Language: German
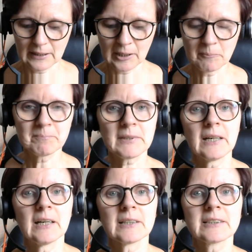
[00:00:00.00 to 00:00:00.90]
Ähm,
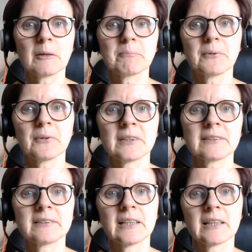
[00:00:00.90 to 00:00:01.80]
ja, ich habe
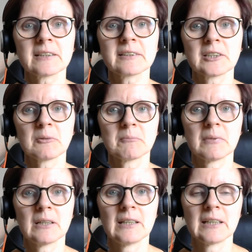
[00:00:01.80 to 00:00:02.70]
euch nach dem
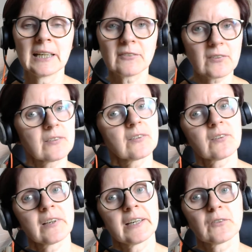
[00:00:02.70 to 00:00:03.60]
äh, letzten
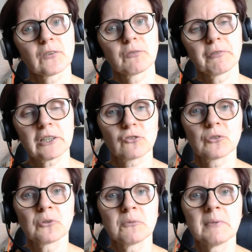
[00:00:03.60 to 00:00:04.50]

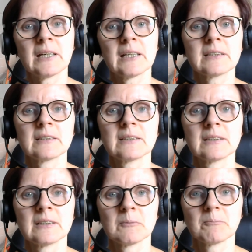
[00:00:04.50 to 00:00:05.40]
Science-Fiction-Roman
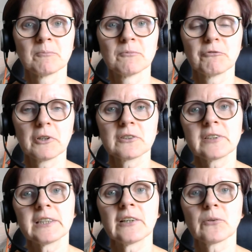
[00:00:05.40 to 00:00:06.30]
ähm, von
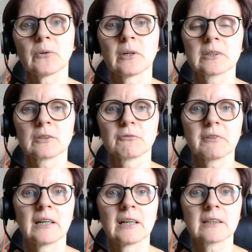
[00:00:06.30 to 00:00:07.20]
T.S. Orgel
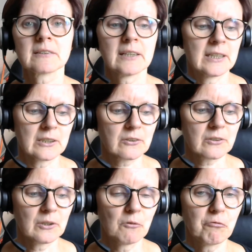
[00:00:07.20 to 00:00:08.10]
gefragt, halt
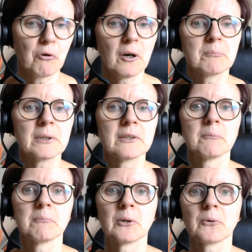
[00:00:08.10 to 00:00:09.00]
äh, vor
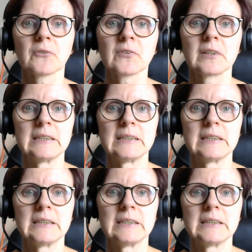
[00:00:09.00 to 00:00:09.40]
Behemoth.